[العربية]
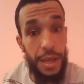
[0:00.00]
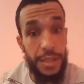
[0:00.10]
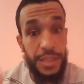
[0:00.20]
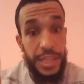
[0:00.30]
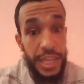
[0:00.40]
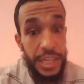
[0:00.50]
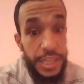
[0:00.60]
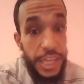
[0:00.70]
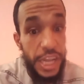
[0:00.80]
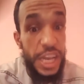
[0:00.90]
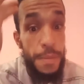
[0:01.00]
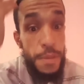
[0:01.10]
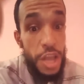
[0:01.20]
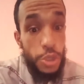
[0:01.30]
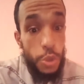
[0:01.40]
الدين الدين اللي
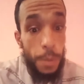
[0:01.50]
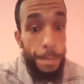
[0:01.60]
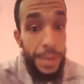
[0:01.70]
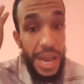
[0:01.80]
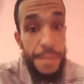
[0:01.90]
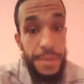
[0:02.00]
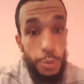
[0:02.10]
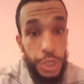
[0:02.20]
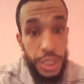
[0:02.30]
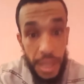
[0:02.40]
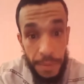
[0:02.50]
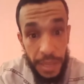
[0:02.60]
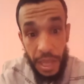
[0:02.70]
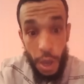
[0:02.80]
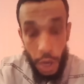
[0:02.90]
من اجل رب العالمين وجدنا
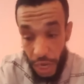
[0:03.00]
به